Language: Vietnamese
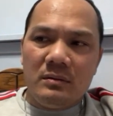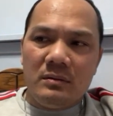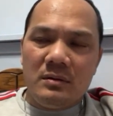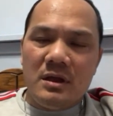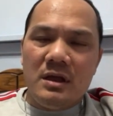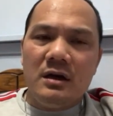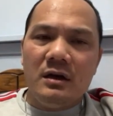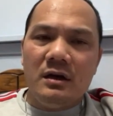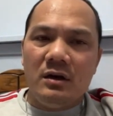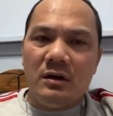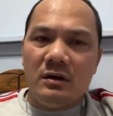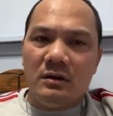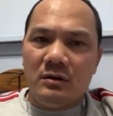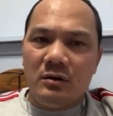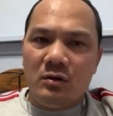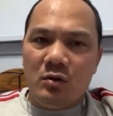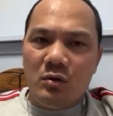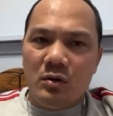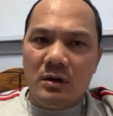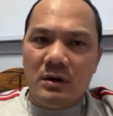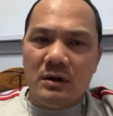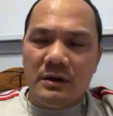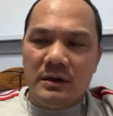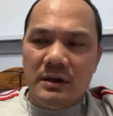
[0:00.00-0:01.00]
dư luận
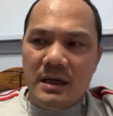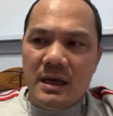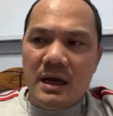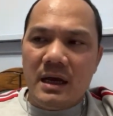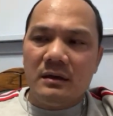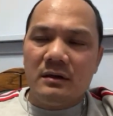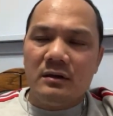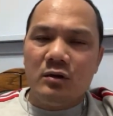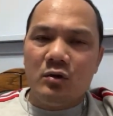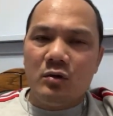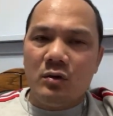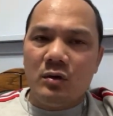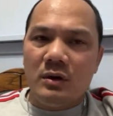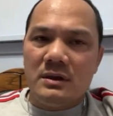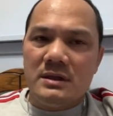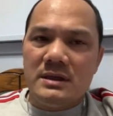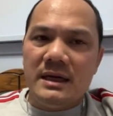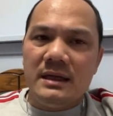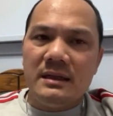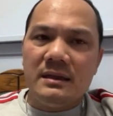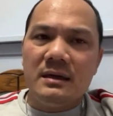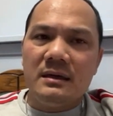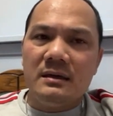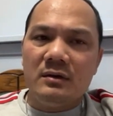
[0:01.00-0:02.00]
của người dân của
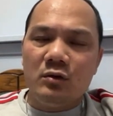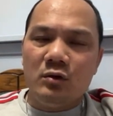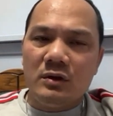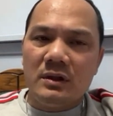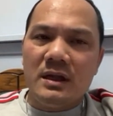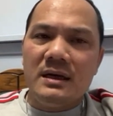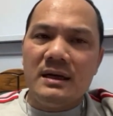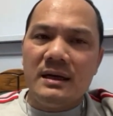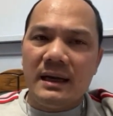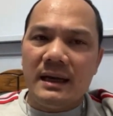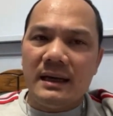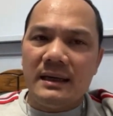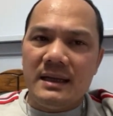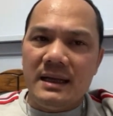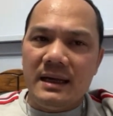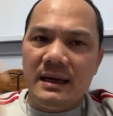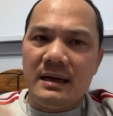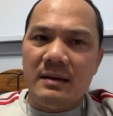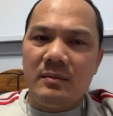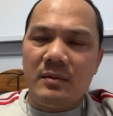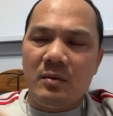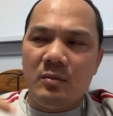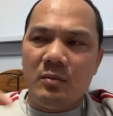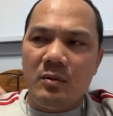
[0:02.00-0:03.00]
trí thức của tinh anh Việt
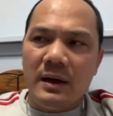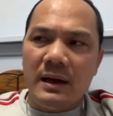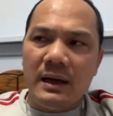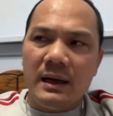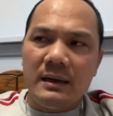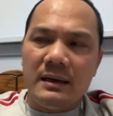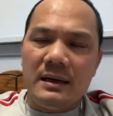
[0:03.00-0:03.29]
Nam Cộng Hòa